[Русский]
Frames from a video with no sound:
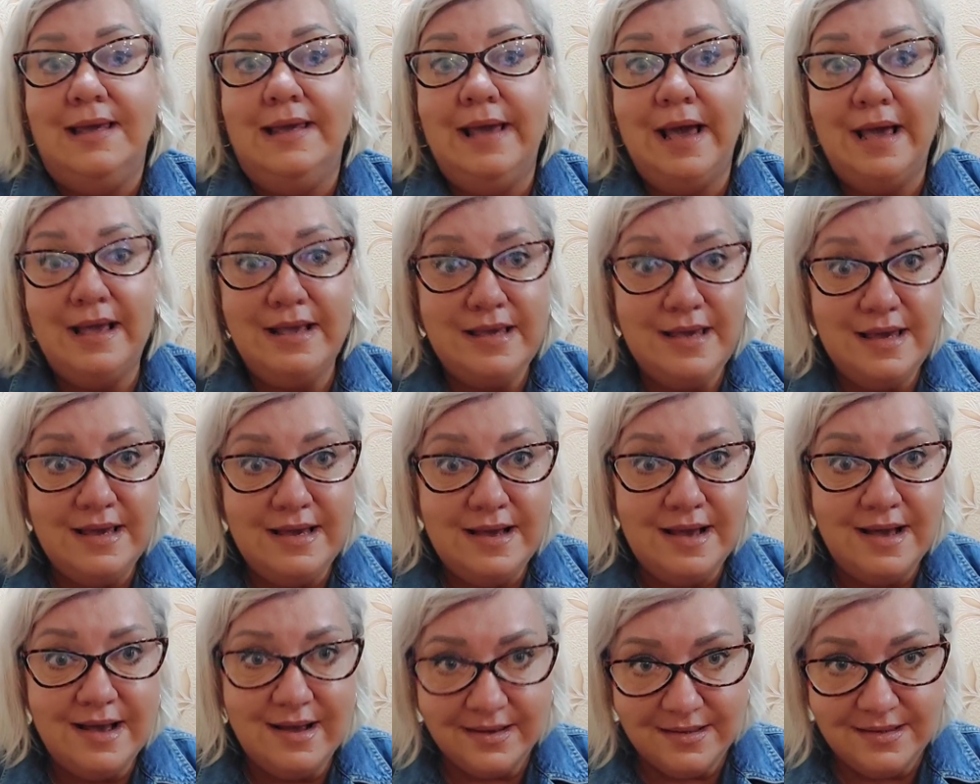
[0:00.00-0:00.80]
я
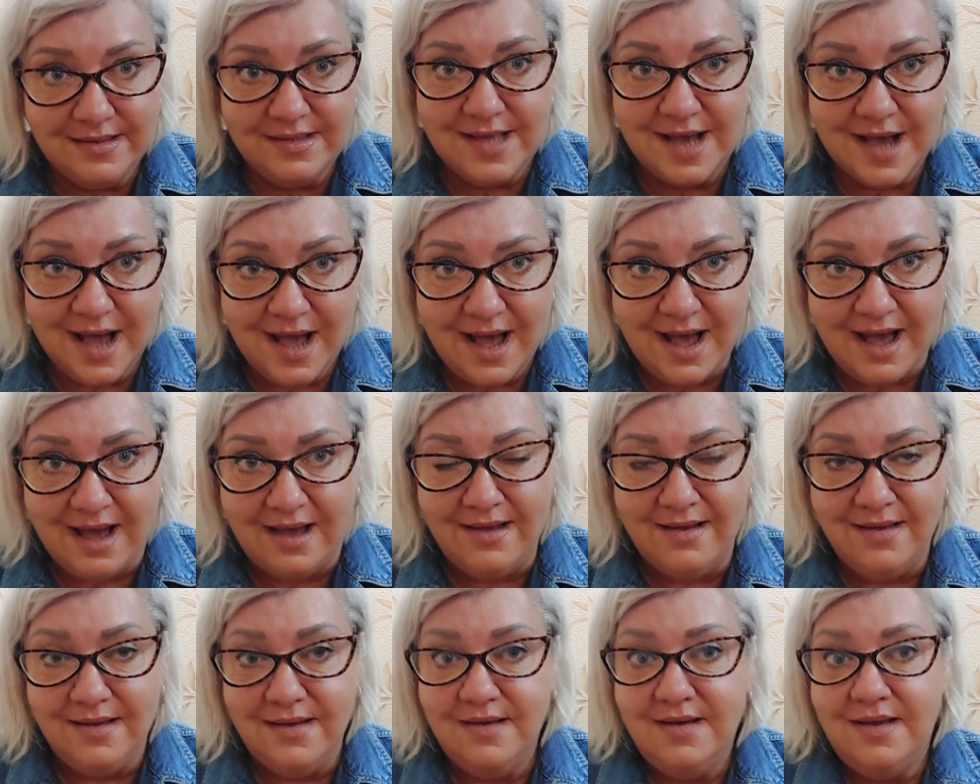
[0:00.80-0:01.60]

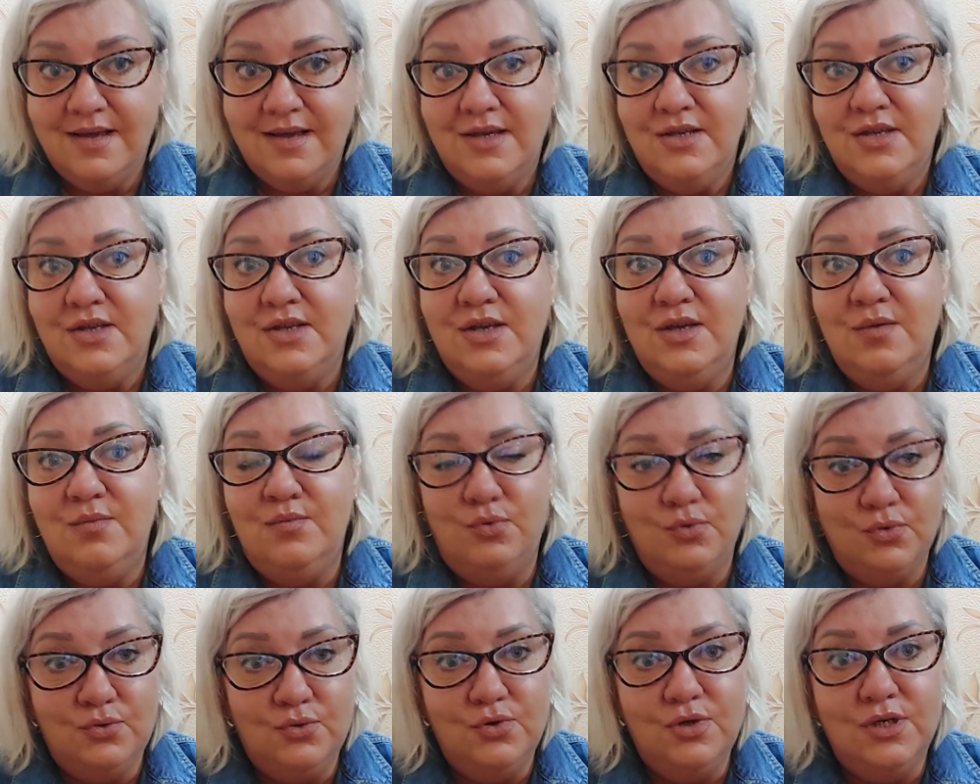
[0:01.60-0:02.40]
никогда не
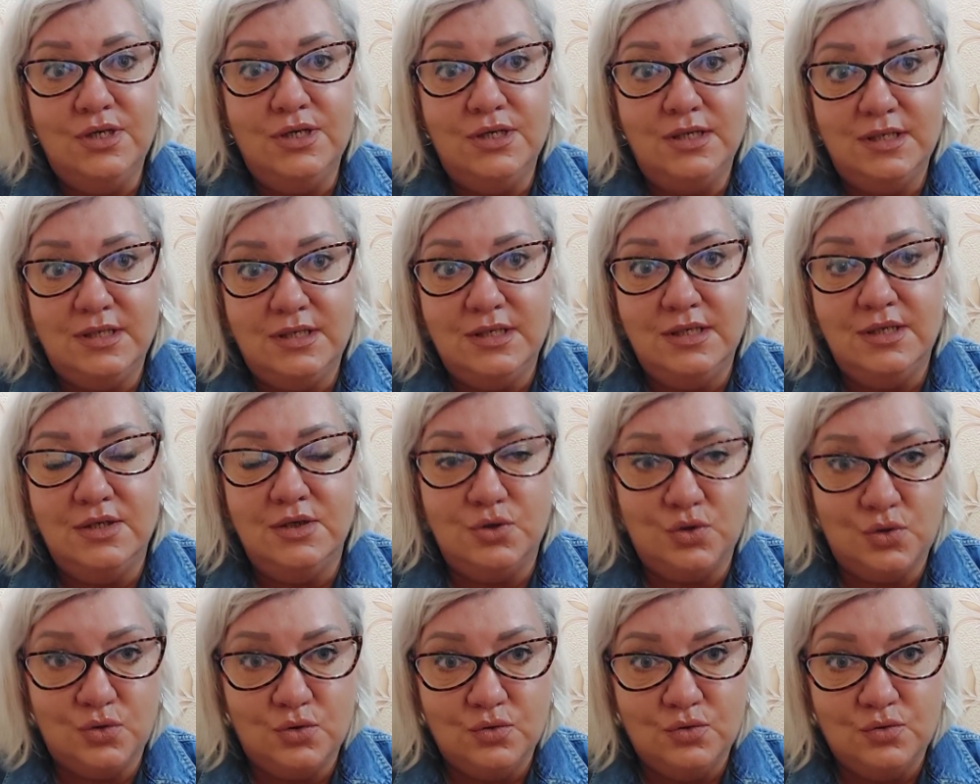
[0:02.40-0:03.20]
буду
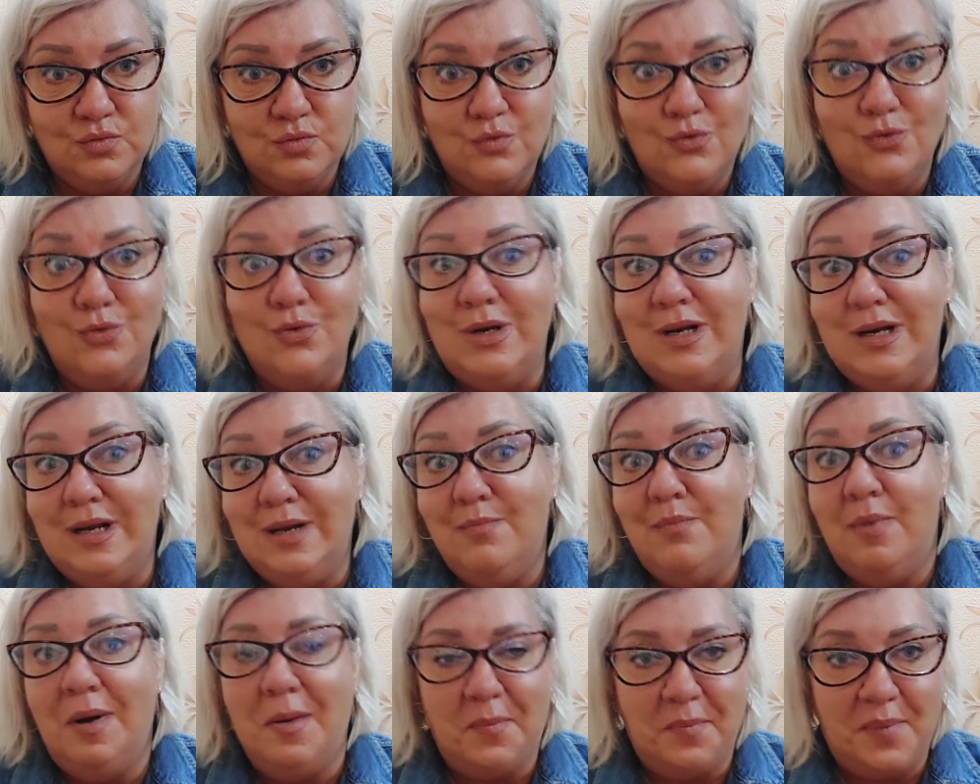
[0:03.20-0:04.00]
нести сумку,
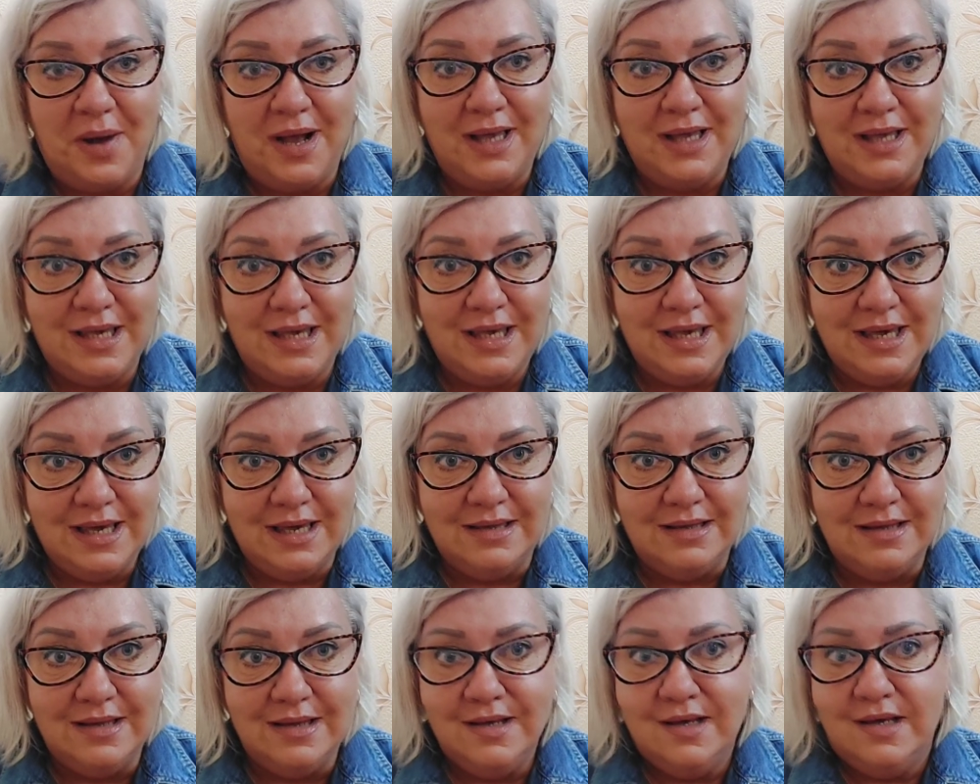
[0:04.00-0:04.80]
либо
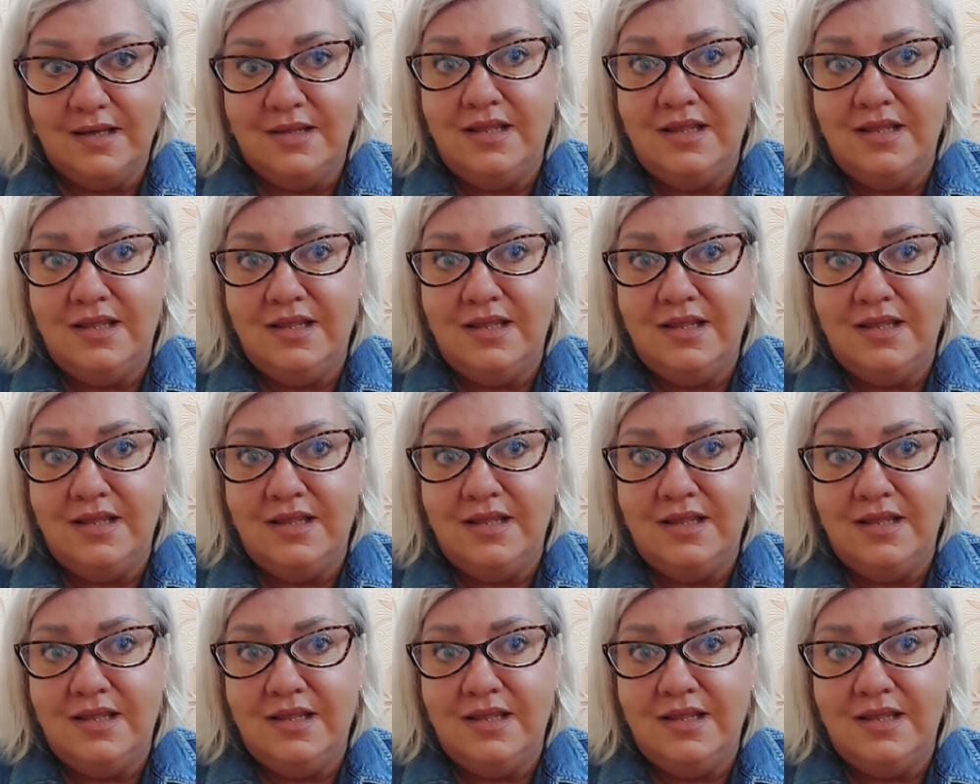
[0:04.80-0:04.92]
пакет,